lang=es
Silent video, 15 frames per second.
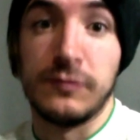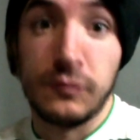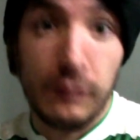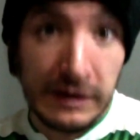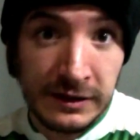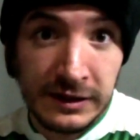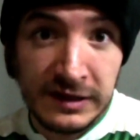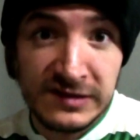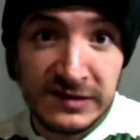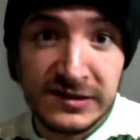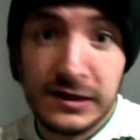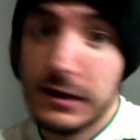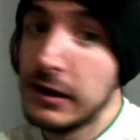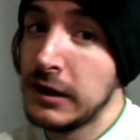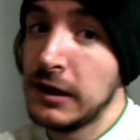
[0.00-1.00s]
duendes
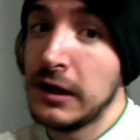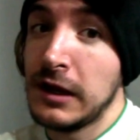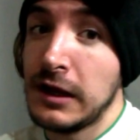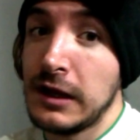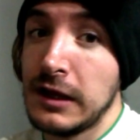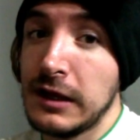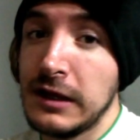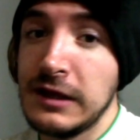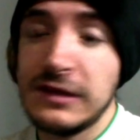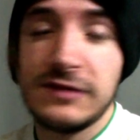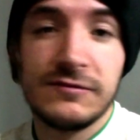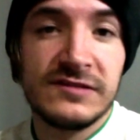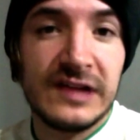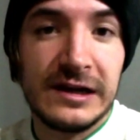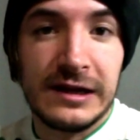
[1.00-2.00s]
y
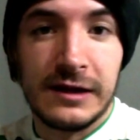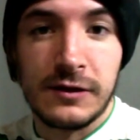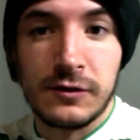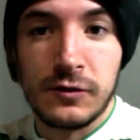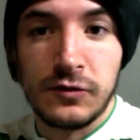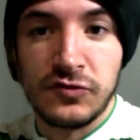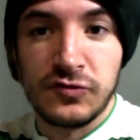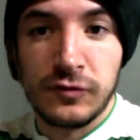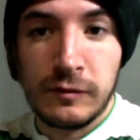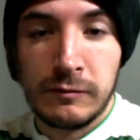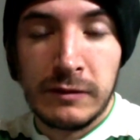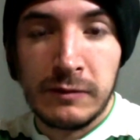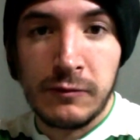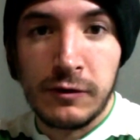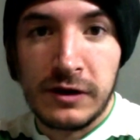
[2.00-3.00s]
salían con su
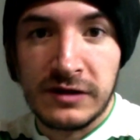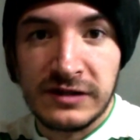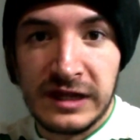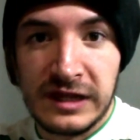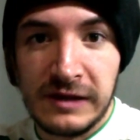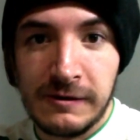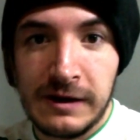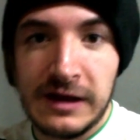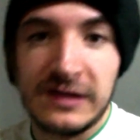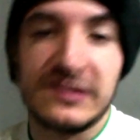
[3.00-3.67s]
conmemorativa